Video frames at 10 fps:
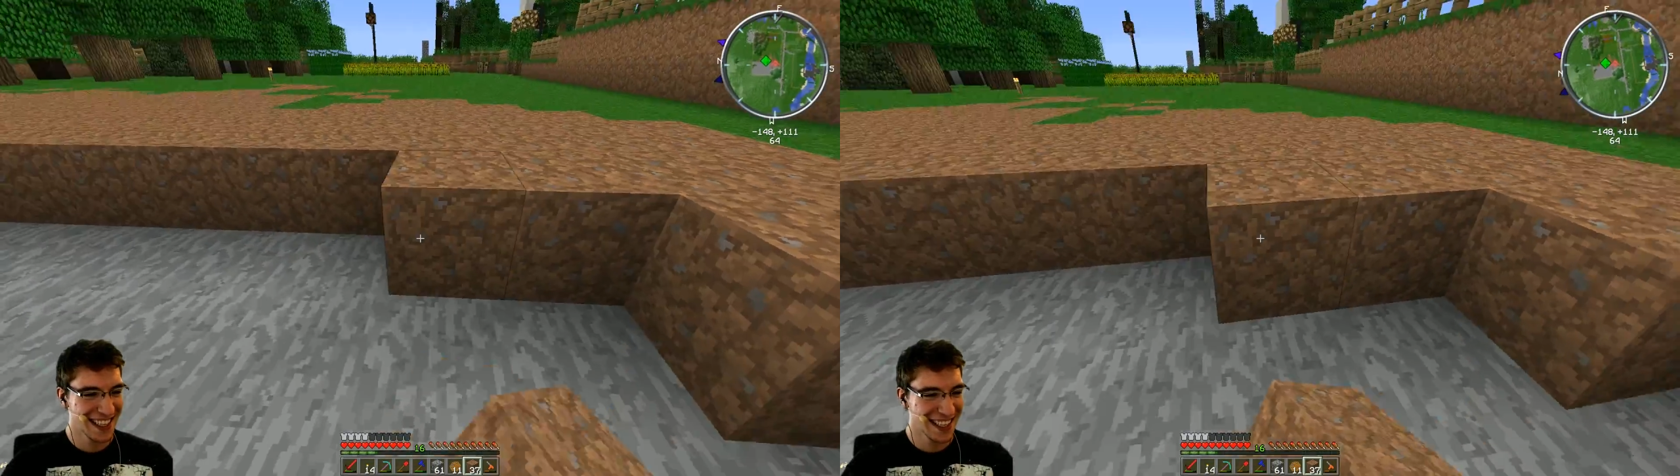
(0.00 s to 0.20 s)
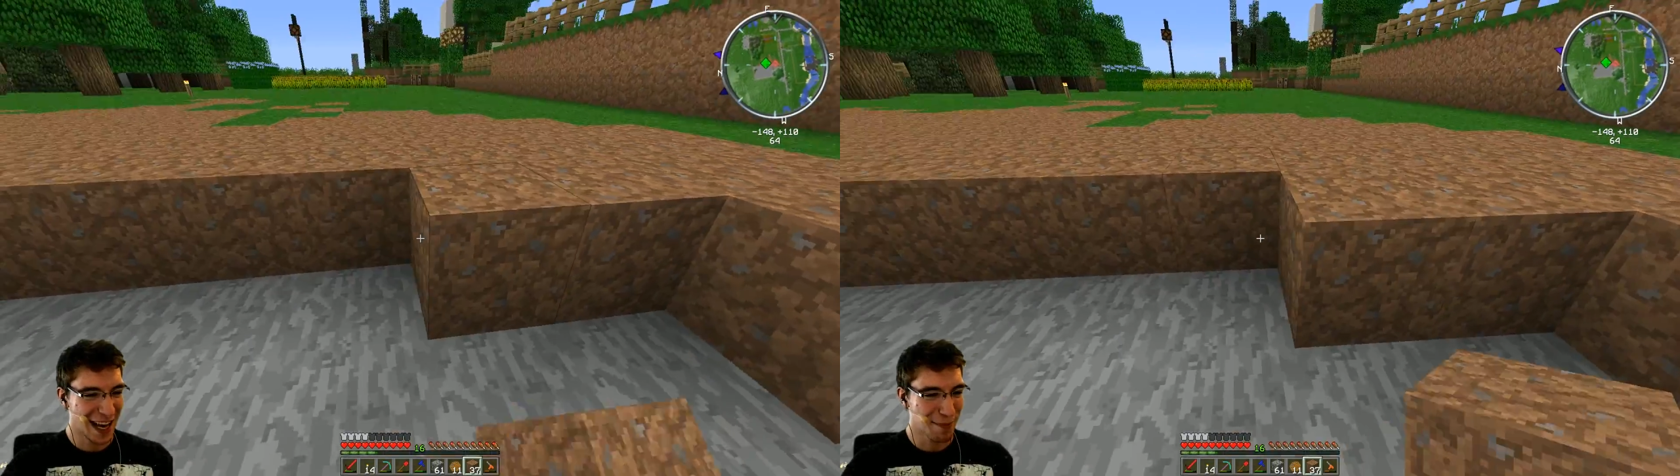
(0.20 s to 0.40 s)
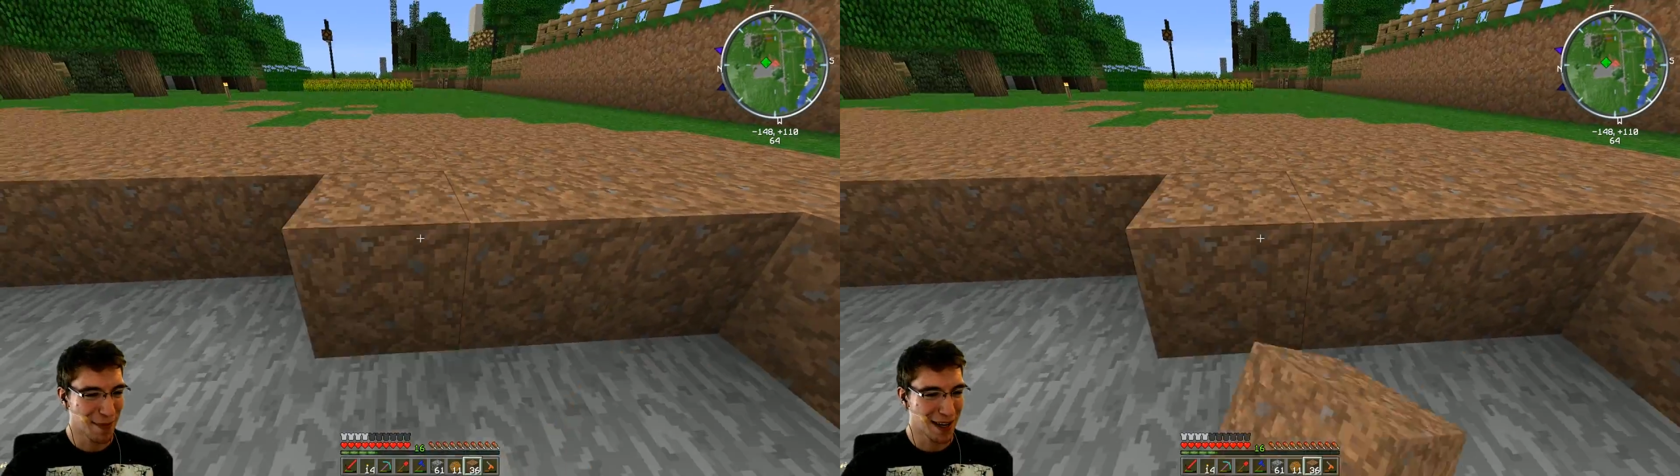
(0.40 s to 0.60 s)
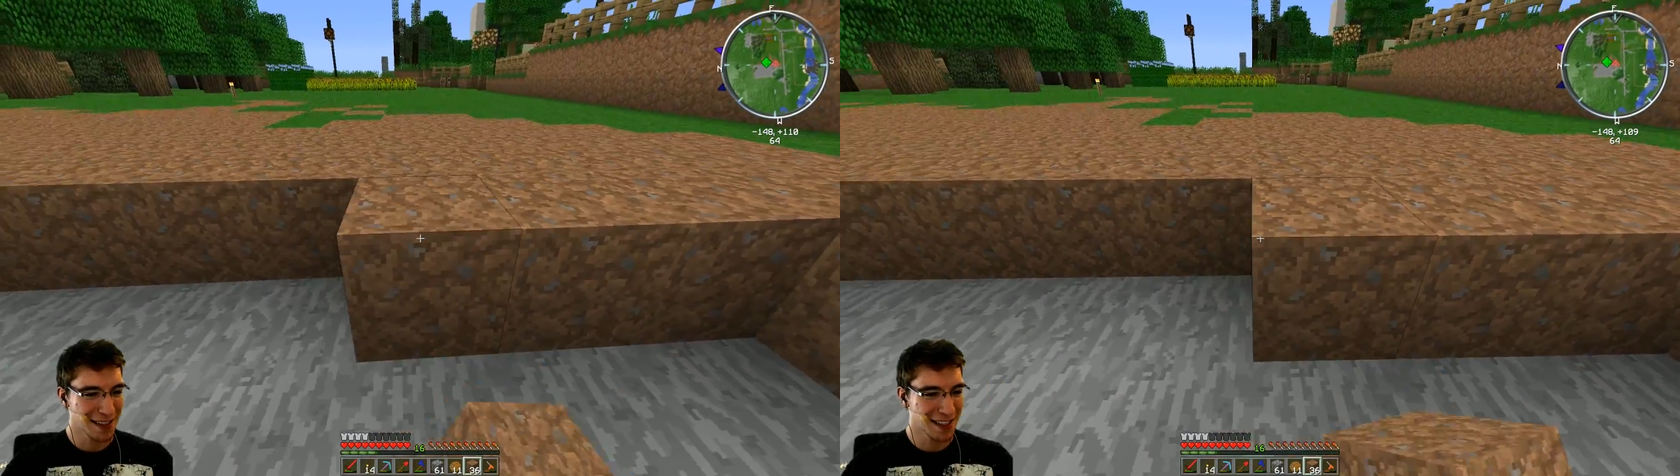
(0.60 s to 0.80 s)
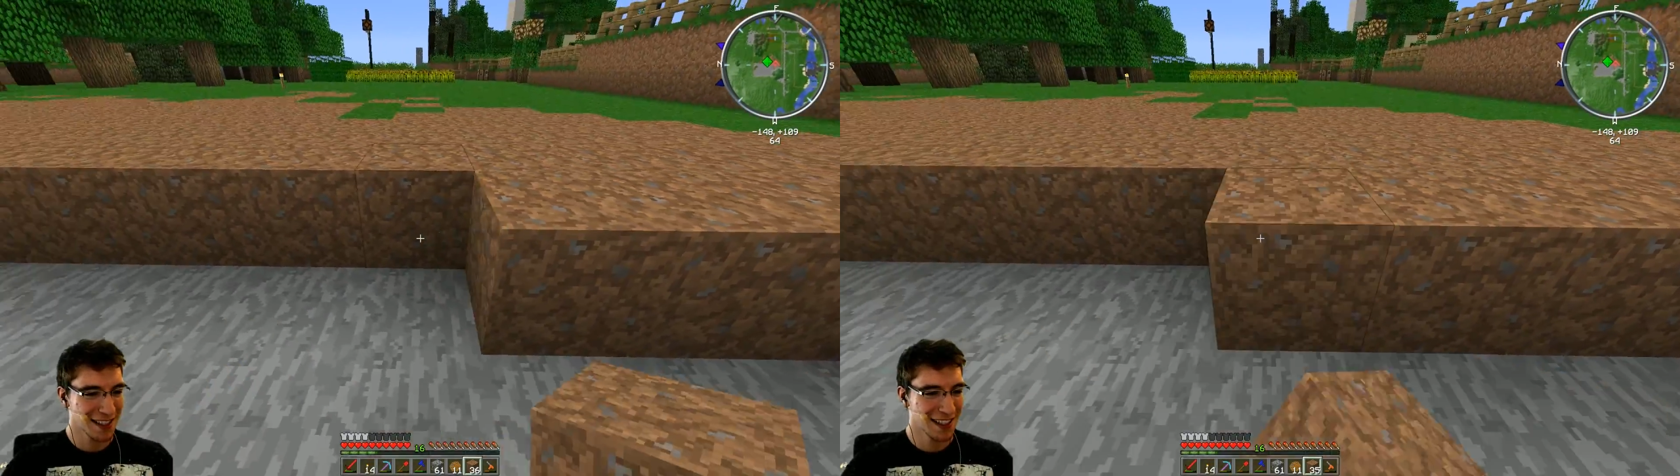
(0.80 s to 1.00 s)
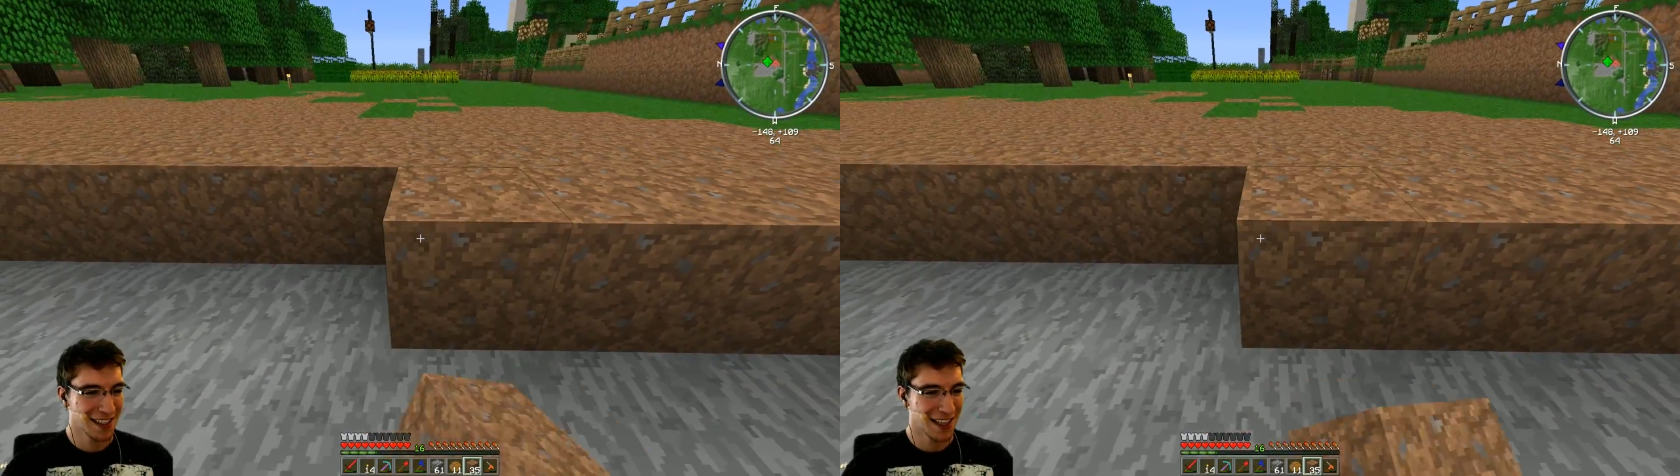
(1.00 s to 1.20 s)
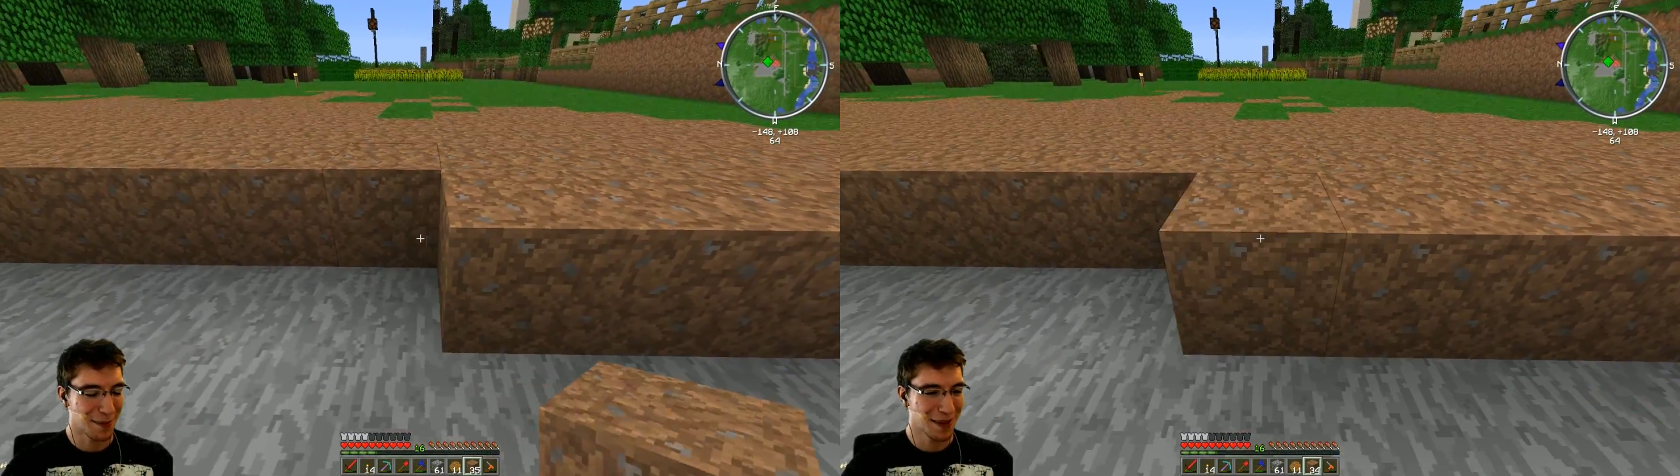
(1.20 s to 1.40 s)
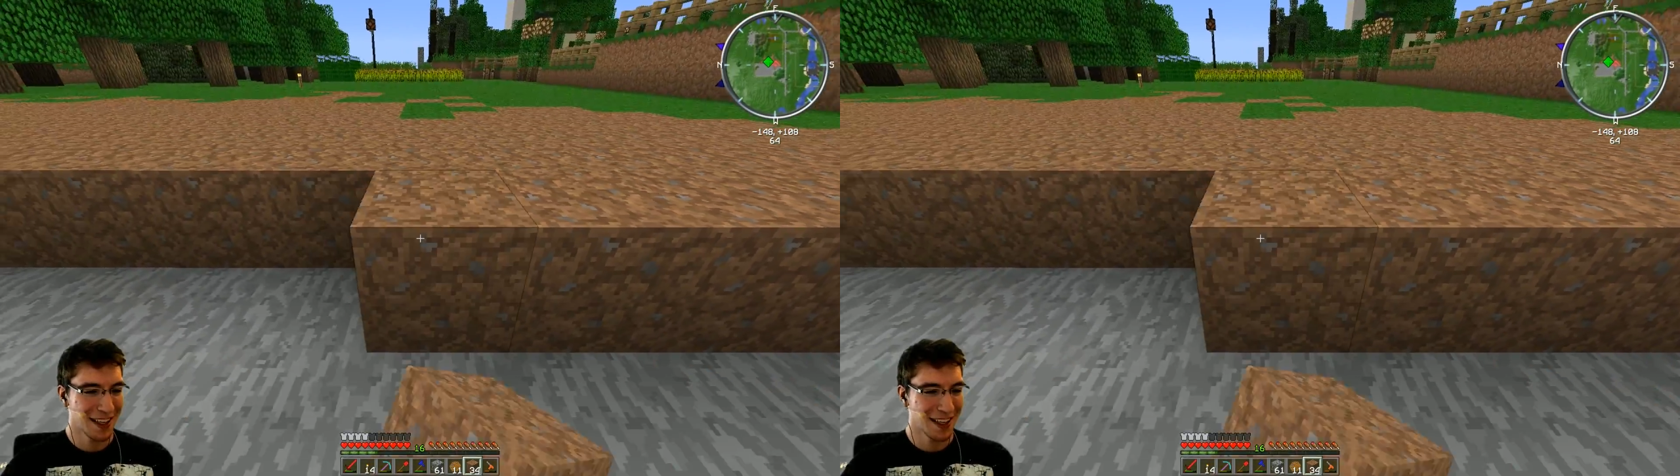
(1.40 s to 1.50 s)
Abmaße. Ab,